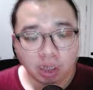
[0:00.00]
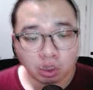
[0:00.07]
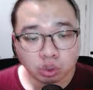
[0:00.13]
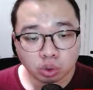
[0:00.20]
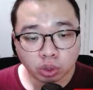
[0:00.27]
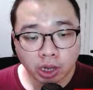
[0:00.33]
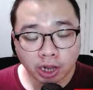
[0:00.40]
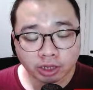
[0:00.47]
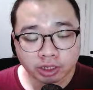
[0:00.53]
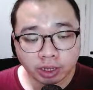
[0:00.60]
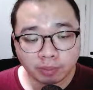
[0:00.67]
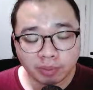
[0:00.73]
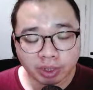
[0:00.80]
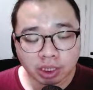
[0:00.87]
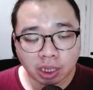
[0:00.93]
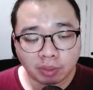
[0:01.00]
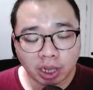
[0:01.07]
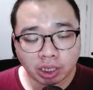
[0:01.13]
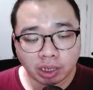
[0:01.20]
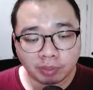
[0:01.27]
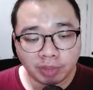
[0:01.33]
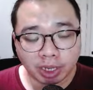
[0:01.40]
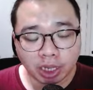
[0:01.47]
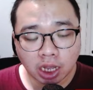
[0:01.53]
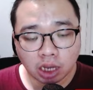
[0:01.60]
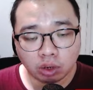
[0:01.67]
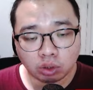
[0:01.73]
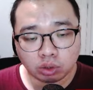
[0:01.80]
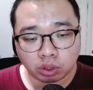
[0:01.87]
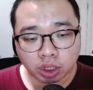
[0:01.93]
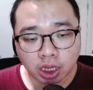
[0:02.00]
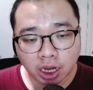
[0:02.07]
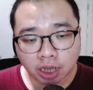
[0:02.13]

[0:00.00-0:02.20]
lalu untuk card yang pertama ada megalodon